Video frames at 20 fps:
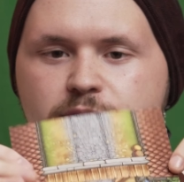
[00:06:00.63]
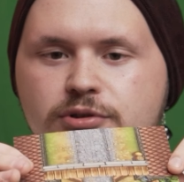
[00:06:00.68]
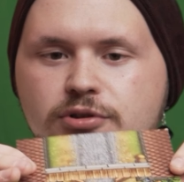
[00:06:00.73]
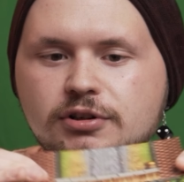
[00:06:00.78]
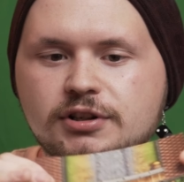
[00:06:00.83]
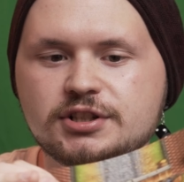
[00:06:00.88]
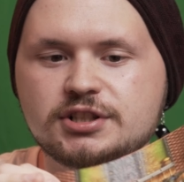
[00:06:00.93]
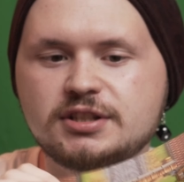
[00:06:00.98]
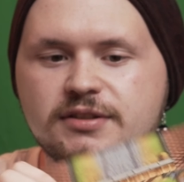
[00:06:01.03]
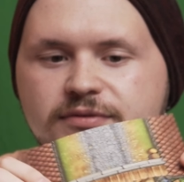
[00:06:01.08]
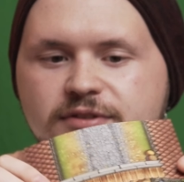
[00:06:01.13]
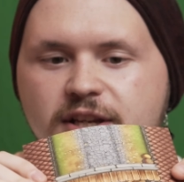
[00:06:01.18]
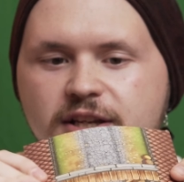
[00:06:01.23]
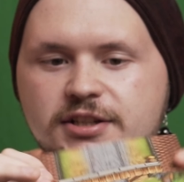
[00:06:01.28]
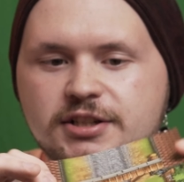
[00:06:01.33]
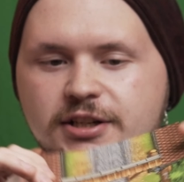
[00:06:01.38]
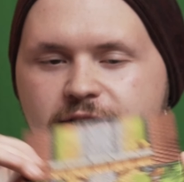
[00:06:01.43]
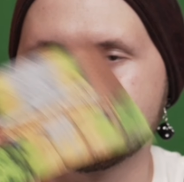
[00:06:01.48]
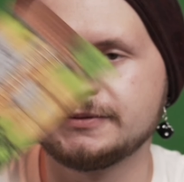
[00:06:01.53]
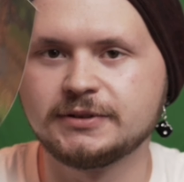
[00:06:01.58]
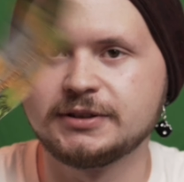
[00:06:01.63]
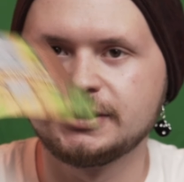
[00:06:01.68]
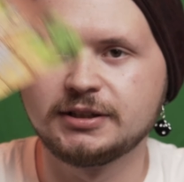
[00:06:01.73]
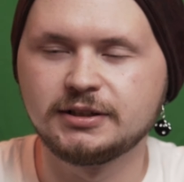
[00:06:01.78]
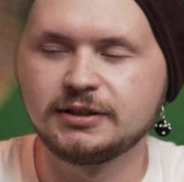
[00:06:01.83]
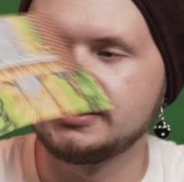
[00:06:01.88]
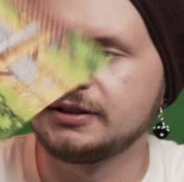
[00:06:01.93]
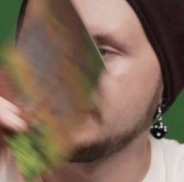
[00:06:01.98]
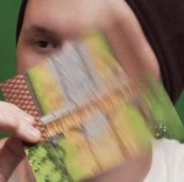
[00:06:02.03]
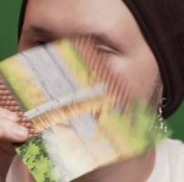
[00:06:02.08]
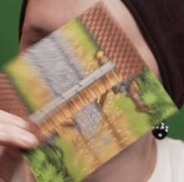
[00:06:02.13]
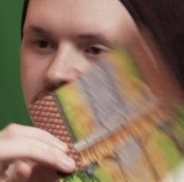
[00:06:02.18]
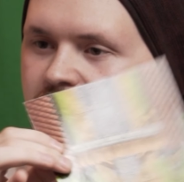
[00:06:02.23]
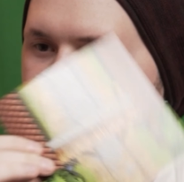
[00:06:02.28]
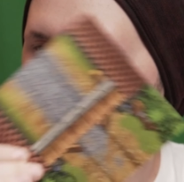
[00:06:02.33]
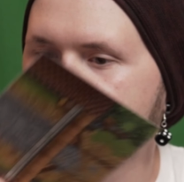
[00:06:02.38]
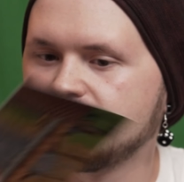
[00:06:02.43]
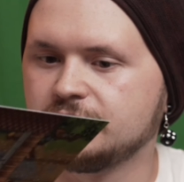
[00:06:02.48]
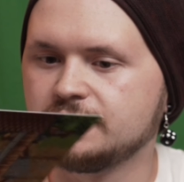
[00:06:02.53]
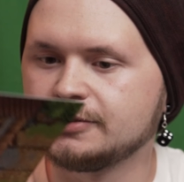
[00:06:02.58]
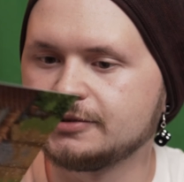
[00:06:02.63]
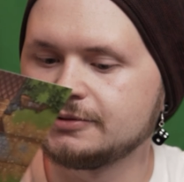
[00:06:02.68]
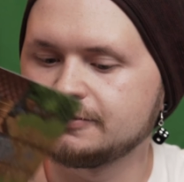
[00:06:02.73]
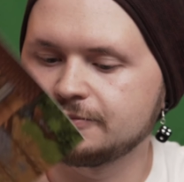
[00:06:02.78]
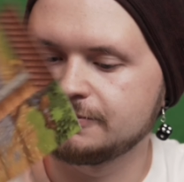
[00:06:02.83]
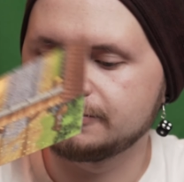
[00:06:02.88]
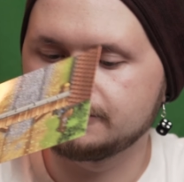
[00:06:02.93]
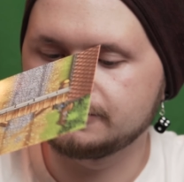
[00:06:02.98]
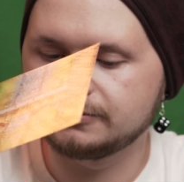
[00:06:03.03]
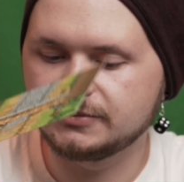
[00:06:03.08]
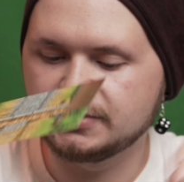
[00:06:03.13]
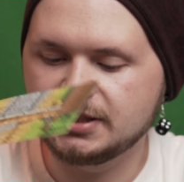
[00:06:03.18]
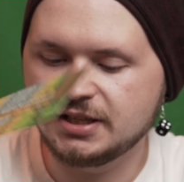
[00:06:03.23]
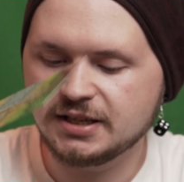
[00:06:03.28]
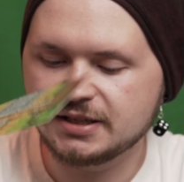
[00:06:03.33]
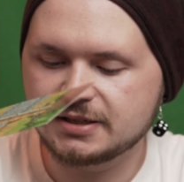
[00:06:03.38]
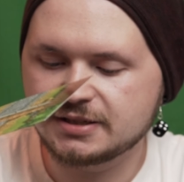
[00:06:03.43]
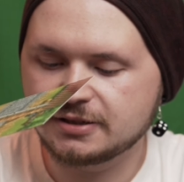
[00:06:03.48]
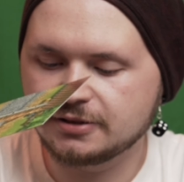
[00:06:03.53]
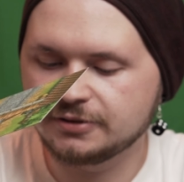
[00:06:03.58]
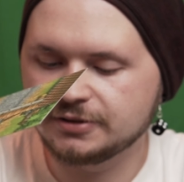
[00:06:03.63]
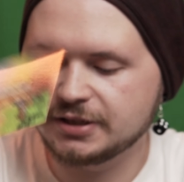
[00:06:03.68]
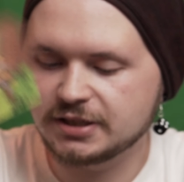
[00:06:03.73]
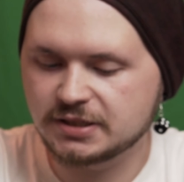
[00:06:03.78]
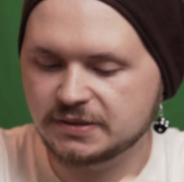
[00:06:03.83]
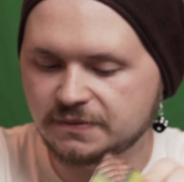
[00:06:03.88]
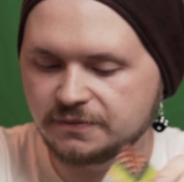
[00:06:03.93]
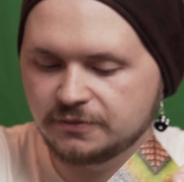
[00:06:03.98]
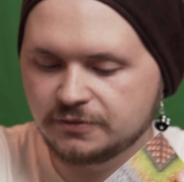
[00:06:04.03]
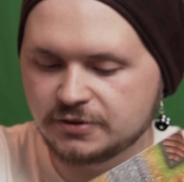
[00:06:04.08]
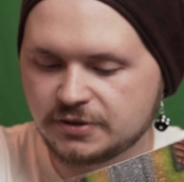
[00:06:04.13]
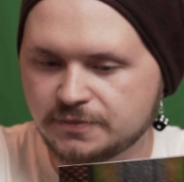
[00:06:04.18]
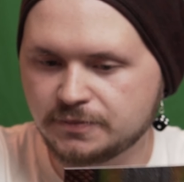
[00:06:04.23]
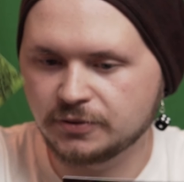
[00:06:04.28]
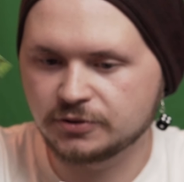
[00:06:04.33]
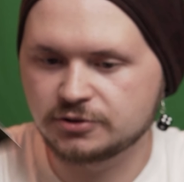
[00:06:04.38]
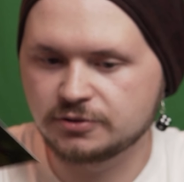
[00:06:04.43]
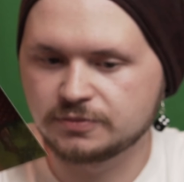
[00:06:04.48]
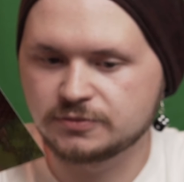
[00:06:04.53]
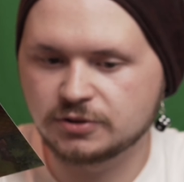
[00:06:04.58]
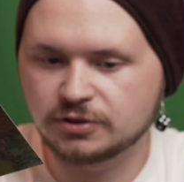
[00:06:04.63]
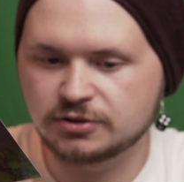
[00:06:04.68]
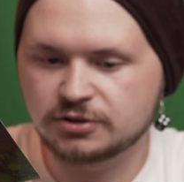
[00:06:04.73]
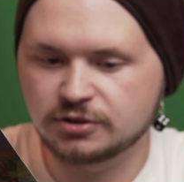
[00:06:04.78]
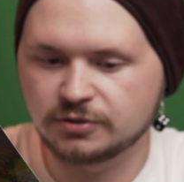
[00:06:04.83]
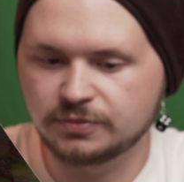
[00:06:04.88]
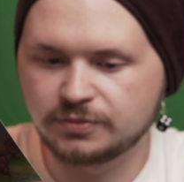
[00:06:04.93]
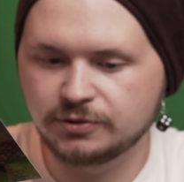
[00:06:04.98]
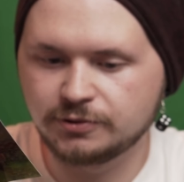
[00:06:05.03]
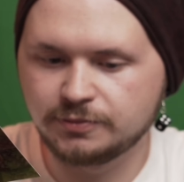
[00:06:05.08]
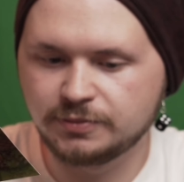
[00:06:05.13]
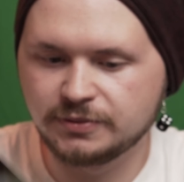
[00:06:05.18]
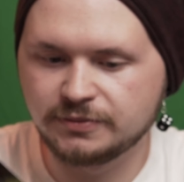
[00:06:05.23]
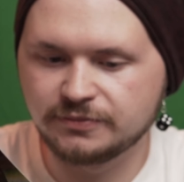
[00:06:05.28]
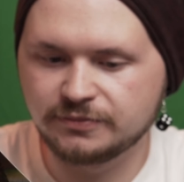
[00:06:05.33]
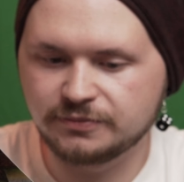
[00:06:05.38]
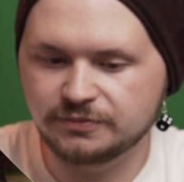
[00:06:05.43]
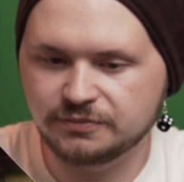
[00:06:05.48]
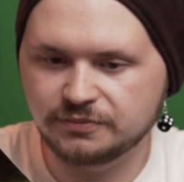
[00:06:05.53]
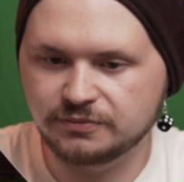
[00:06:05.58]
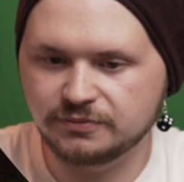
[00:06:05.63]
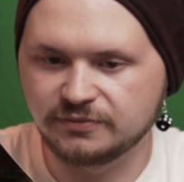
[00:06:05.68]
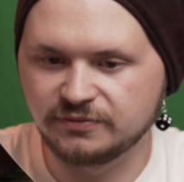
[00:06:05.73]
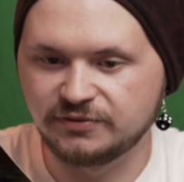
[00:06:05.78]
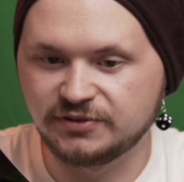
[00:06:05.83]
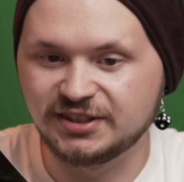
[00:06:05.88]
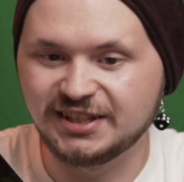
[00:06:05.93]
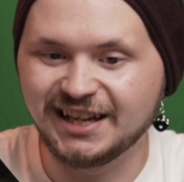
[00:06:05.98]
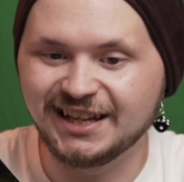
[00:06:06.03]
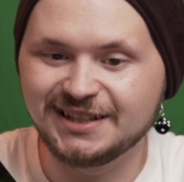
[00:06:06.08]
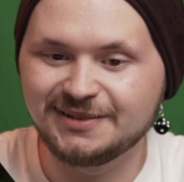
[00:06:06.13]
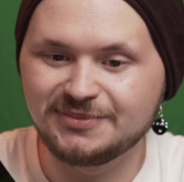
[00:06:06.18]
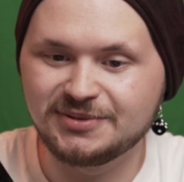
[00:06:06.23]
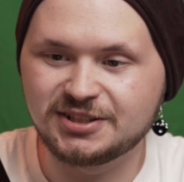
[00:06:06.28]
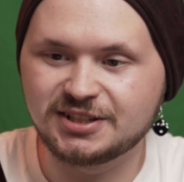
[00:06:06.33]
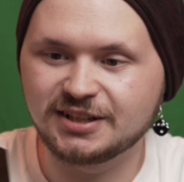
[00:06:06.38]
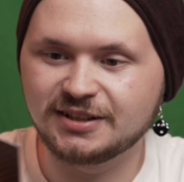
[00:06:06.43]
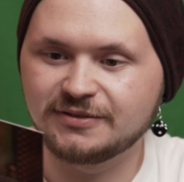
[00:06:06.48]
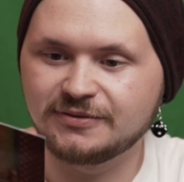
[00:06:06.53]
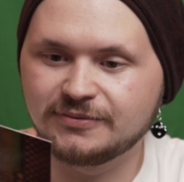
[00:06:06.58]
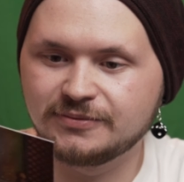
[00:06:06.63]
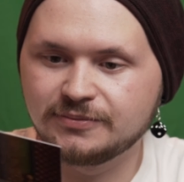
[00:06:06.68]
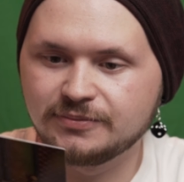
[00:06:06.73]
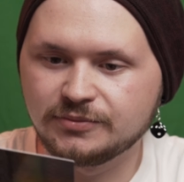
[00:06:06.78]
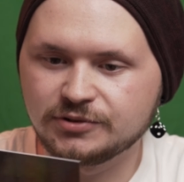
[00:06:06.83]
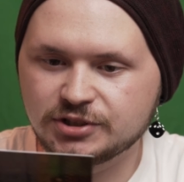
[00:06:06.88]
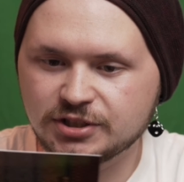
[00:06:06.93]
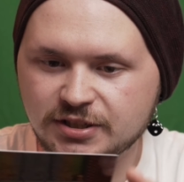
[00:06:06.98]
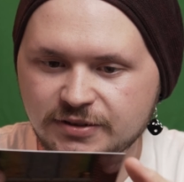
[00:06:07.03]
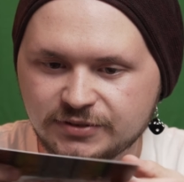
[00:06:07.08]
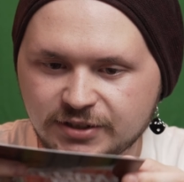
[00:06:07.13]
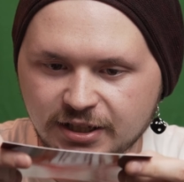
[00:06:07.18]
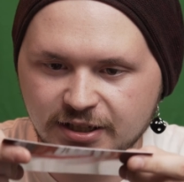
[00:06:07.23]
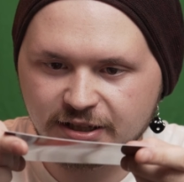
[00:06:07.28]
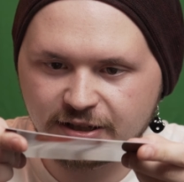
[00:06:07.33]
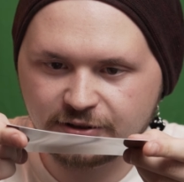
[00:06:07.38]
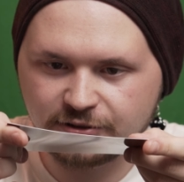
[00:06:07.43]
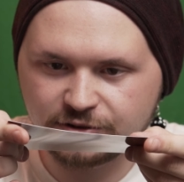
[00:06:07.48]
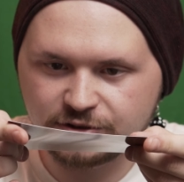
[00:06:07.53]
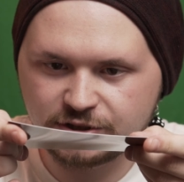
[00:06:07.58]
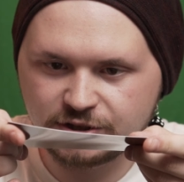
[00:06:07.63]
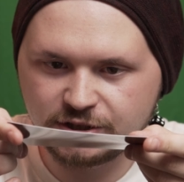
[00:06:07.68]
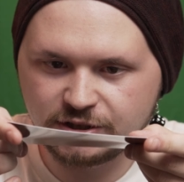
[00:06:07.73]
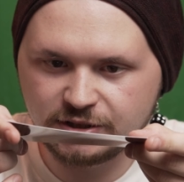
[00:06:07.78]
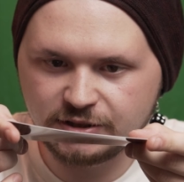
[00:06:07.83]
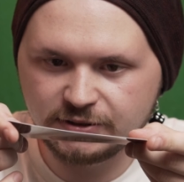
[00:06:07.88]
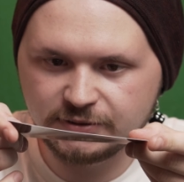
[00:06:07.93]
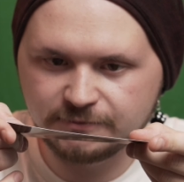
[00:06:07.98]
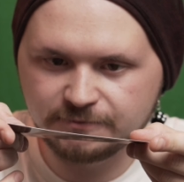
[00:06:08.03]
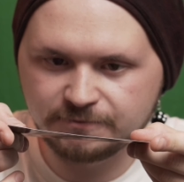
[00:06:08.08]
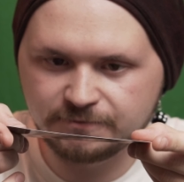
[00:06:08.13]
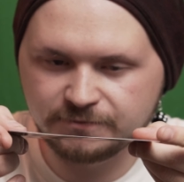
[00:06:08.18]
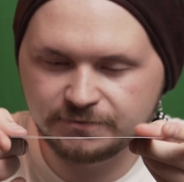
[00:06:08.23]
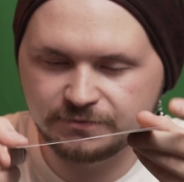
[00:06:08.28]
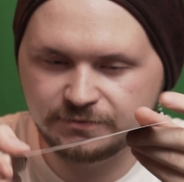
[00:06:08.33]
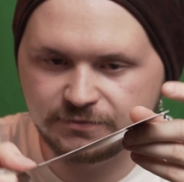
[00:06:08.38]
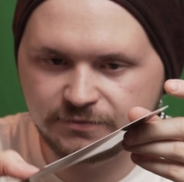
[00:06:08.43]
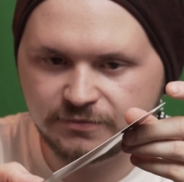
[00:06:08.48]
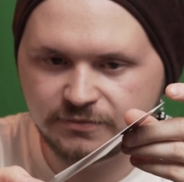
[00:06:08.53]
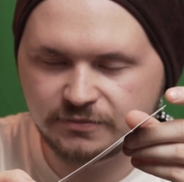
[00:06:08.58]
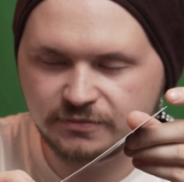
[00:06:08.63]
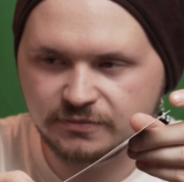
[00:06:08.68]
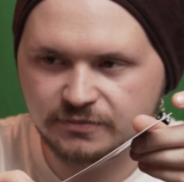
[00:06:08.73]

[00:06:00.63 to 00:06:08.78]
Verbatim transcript: były trochę sztywniejsze. No, jest to na swój sposób coś, co byłbym, wydaje mi się, może nie w takiej jakości mm,